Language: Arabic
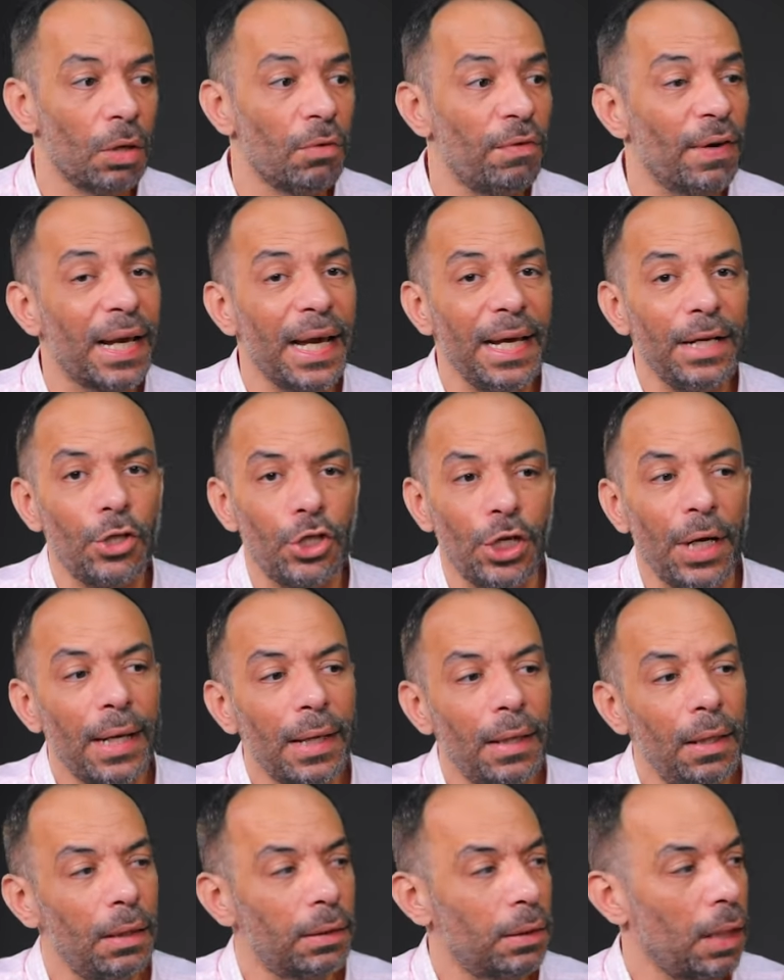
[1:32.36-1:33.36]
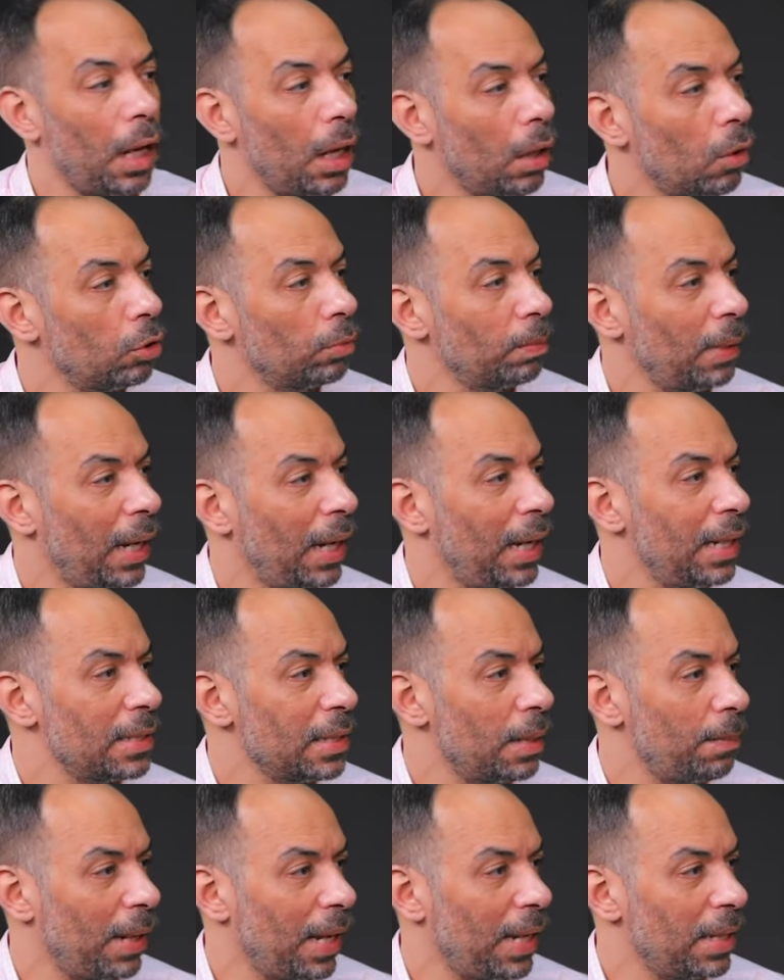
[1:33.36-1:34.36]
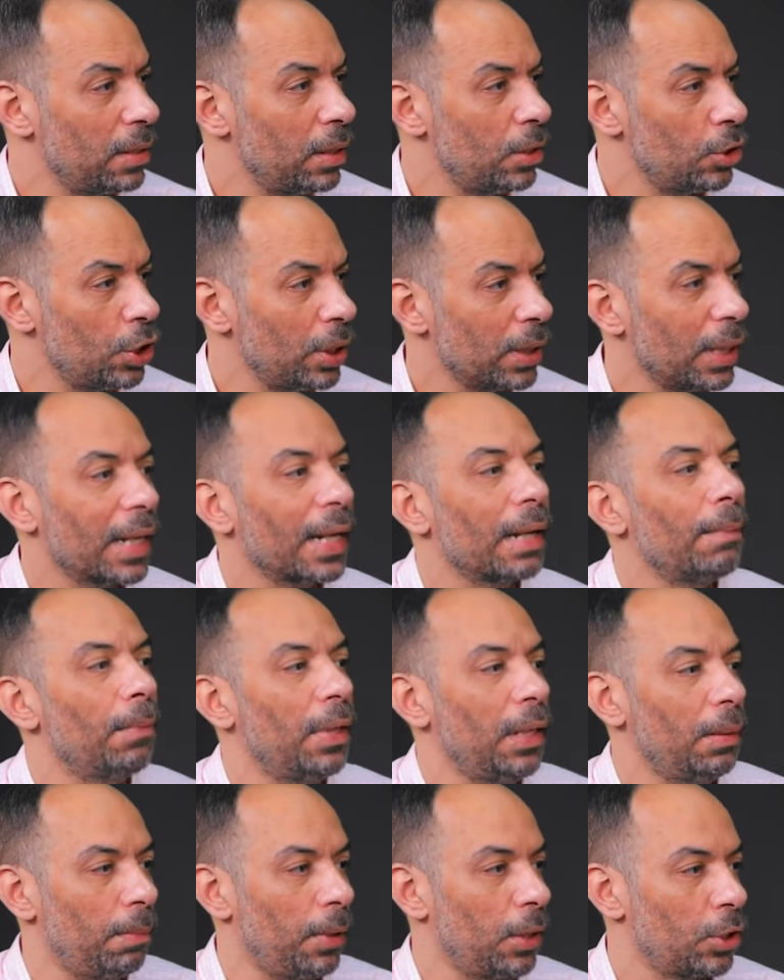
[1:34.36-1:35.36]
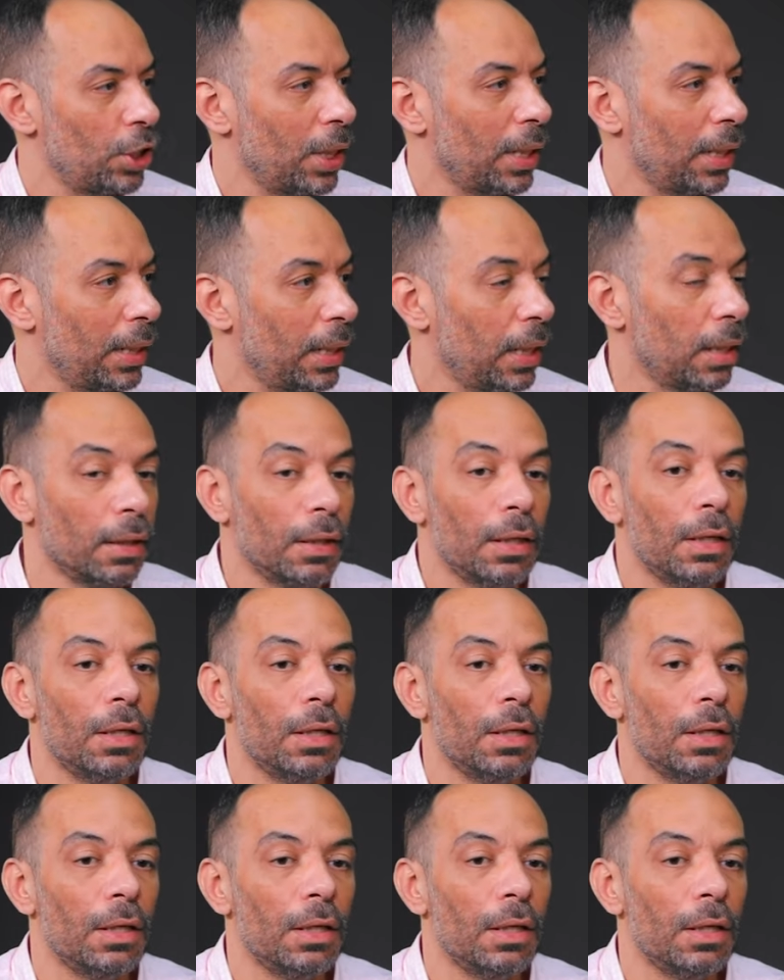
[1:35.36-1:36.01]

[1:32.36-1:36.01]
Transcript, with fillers: فكان شكل التعاقد مع هذا مع هذه الشركه كان بالشكل ده